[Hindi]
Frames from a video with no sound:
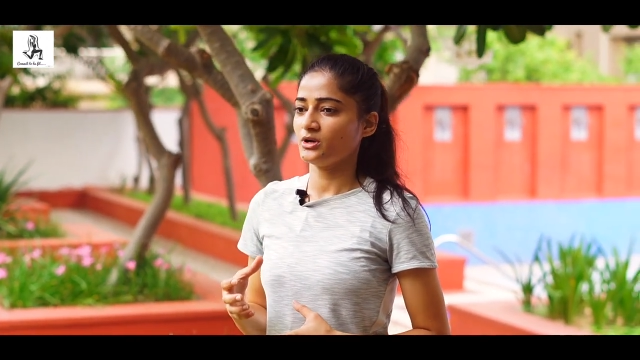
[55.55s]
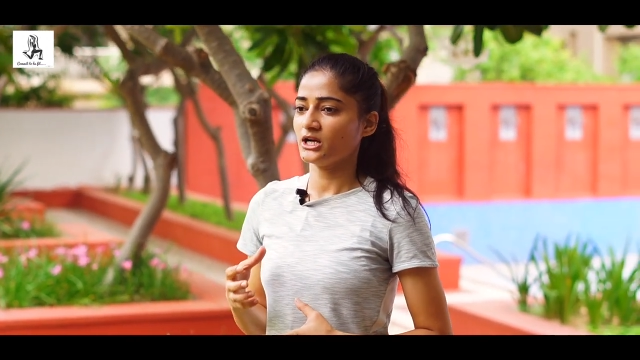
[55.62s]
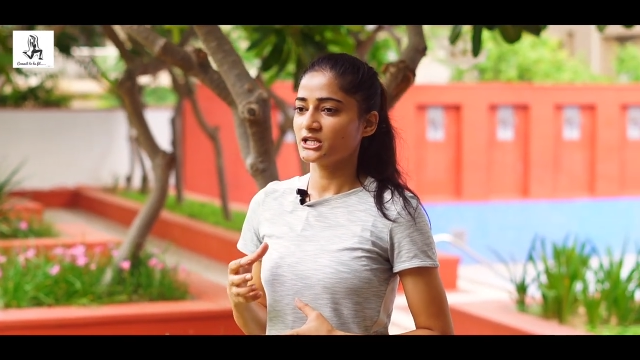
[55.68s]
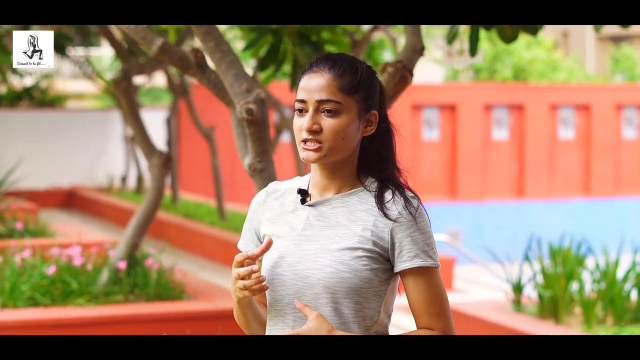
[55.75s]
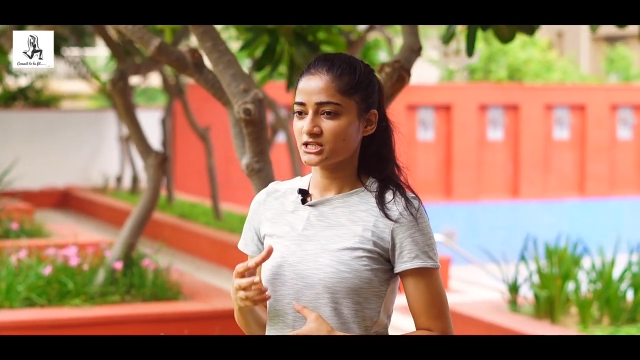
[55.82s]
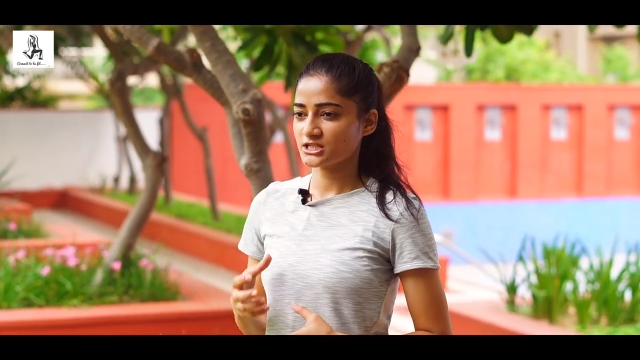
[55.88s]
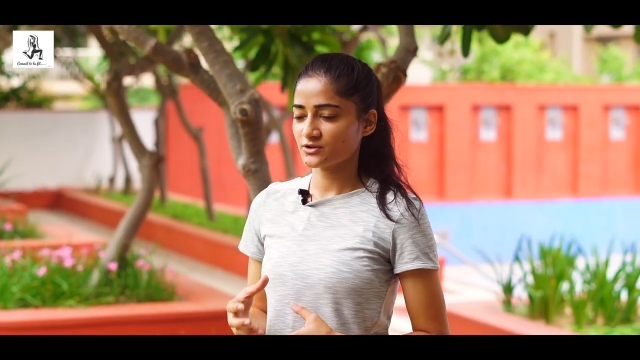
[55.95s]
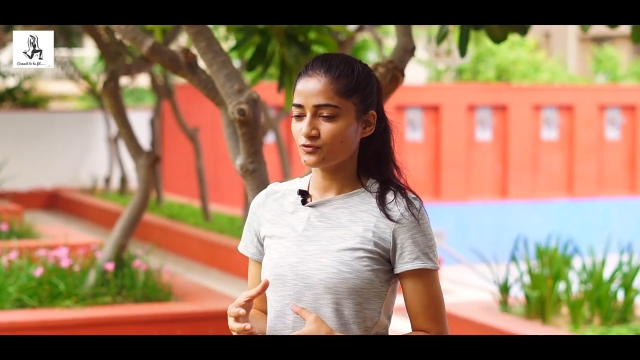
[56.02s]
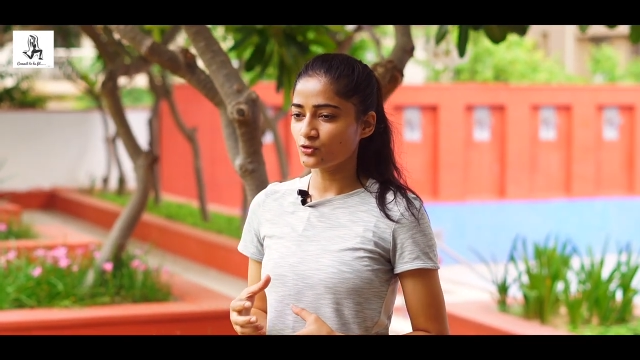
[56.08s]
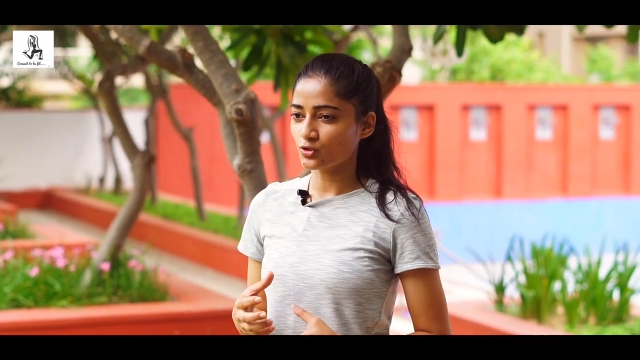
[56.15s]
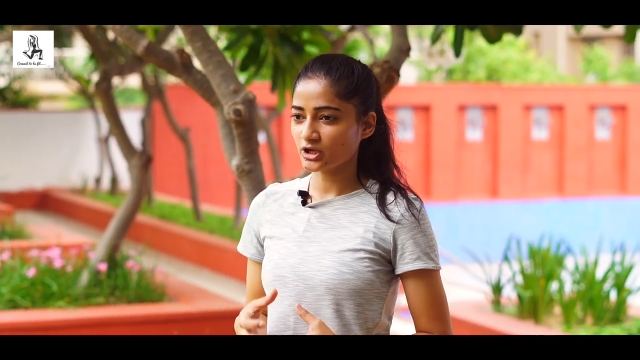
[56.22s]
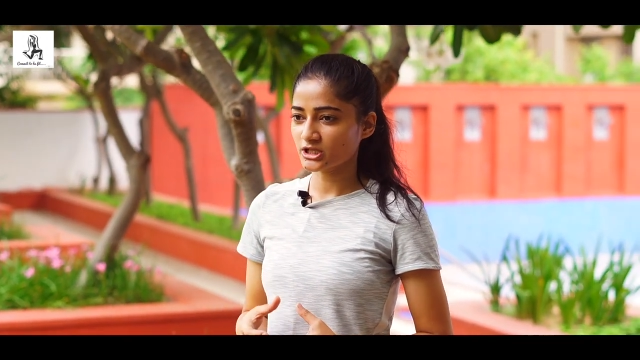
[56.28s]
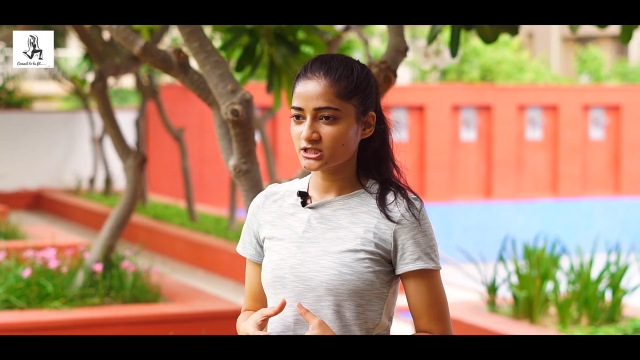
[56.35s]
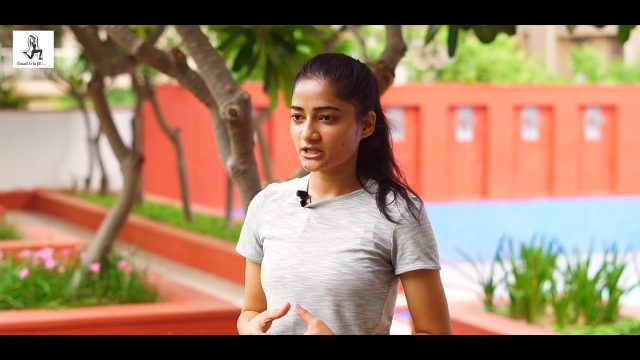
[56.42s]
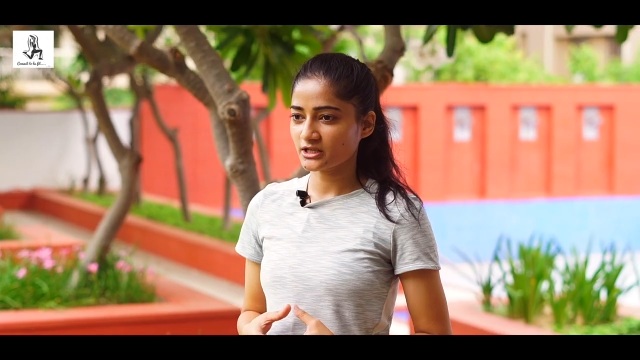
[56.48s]
अच्छे से
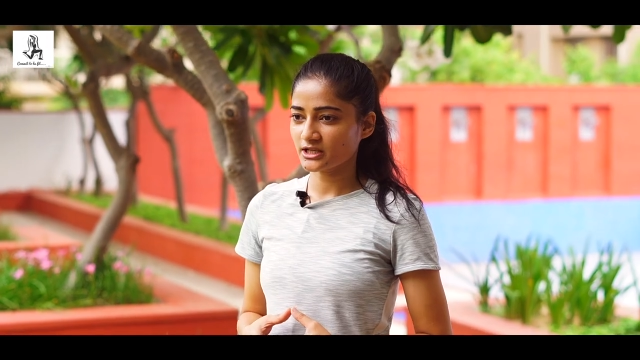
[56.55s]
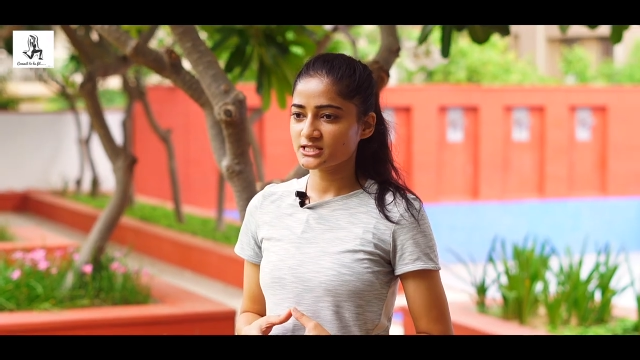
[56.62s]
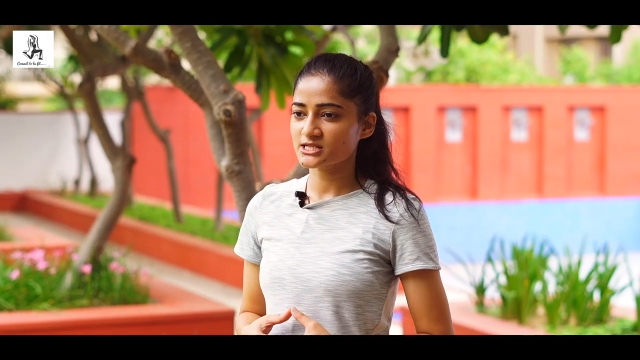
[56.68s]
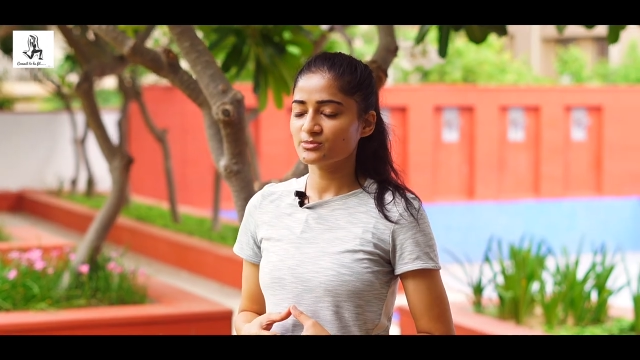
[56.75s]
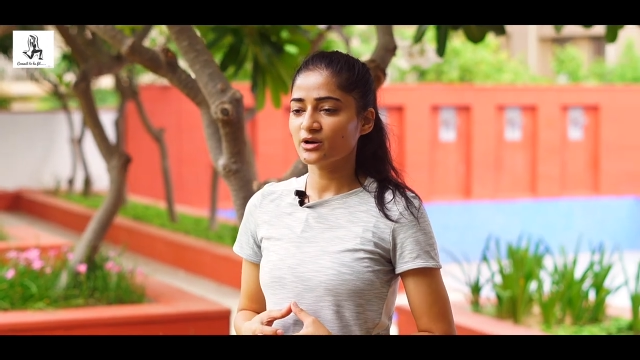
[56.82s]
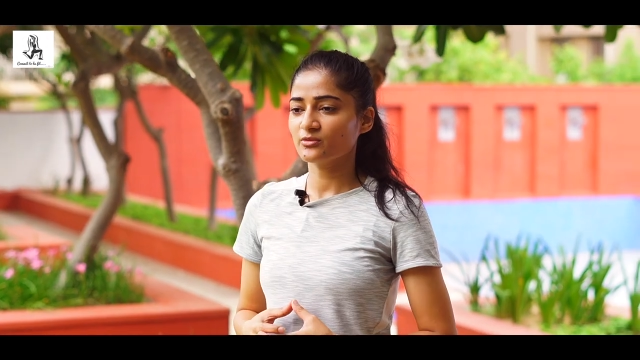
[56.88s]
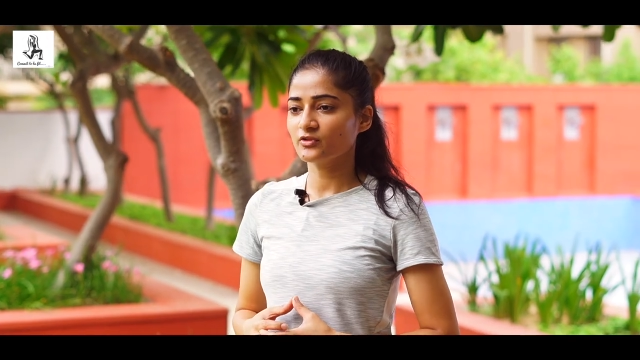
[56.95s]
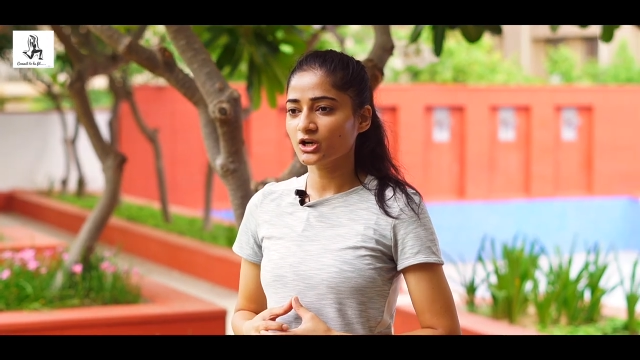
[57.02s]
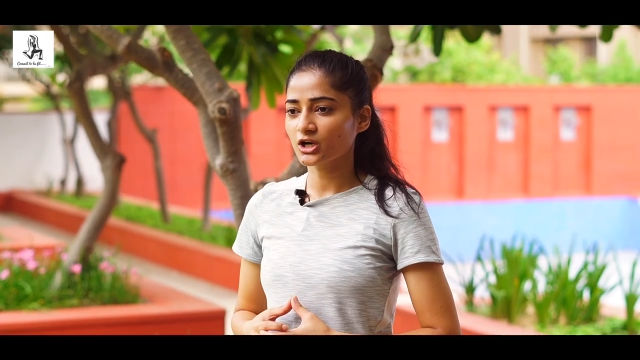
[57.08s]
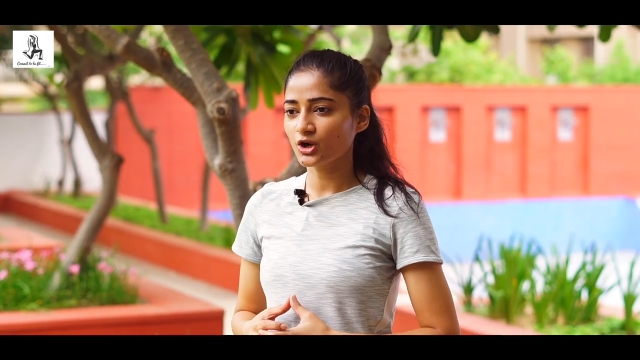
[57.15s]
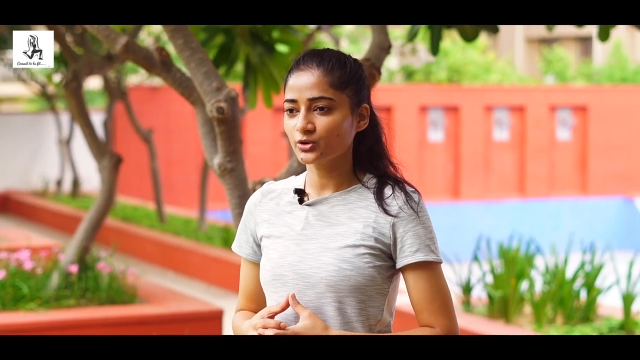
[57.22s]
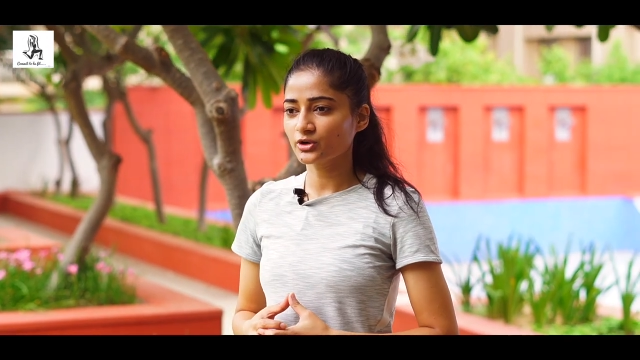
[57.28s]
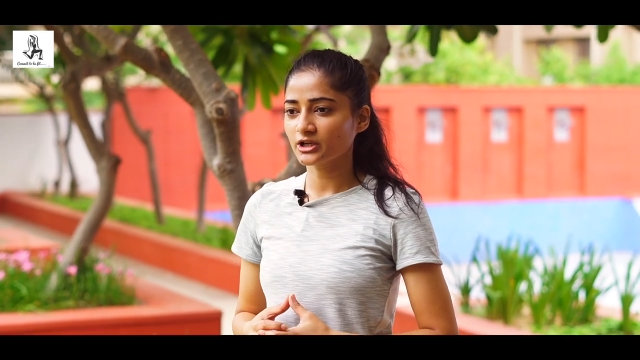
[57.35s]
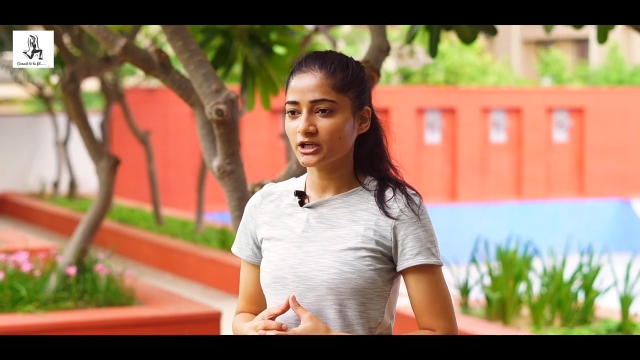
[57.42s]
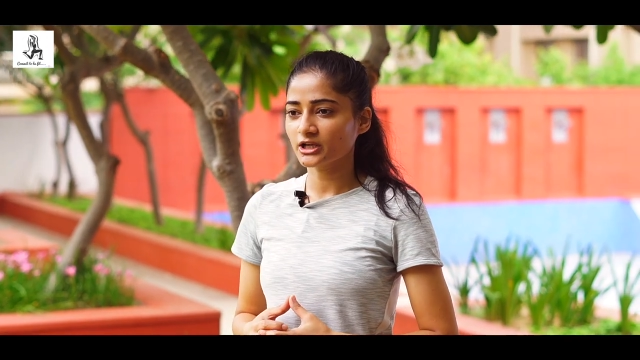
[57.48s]
फोकस करें जब आप
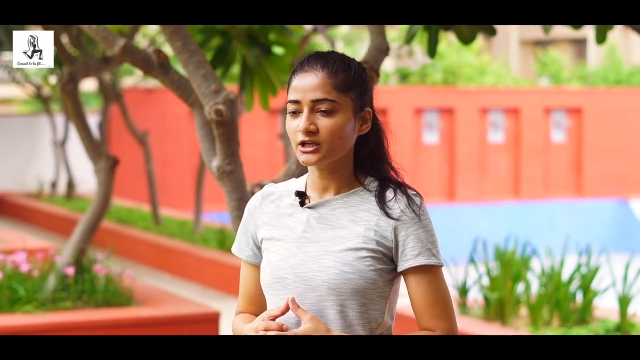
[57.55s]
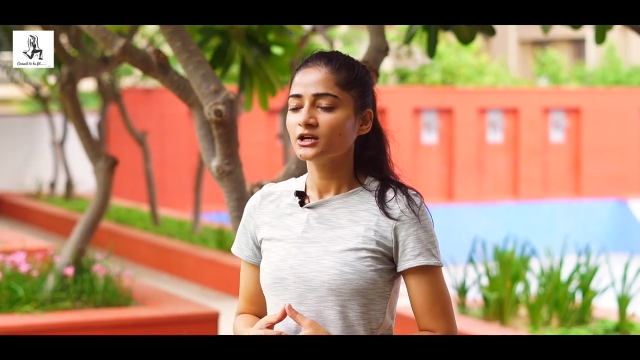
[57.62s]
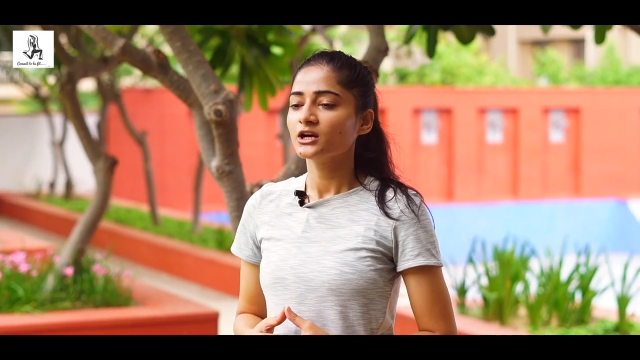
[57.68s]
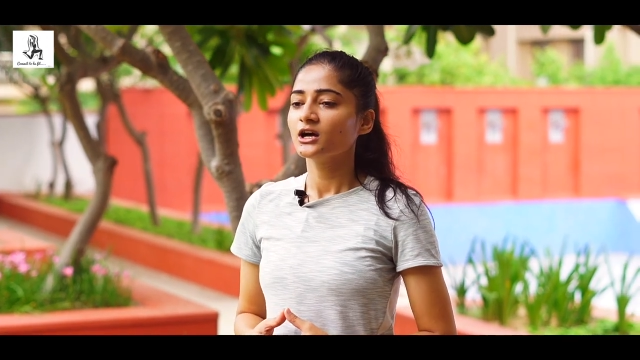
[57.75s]
वर्कआउट करें